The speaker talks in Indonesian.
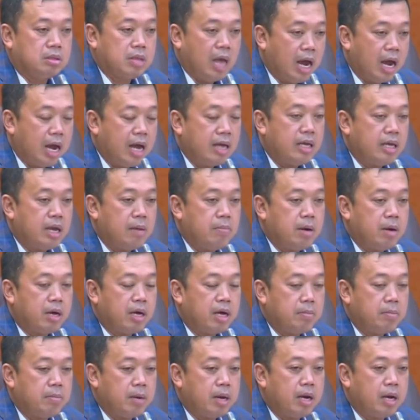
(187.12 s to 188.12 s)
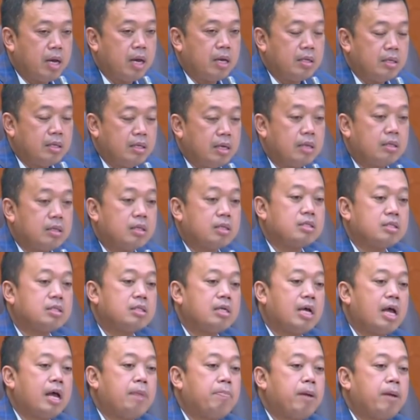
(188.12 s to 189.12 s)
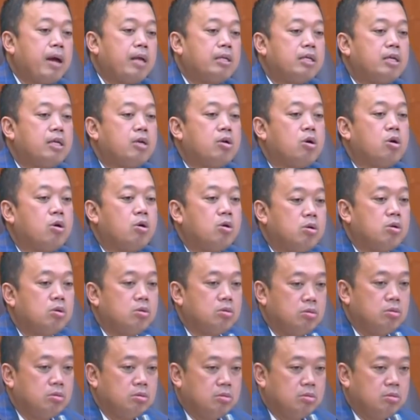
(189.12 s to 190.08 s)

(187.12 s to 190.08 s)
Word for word: Caranya bagaimana? Ya terserah Pak Tiko.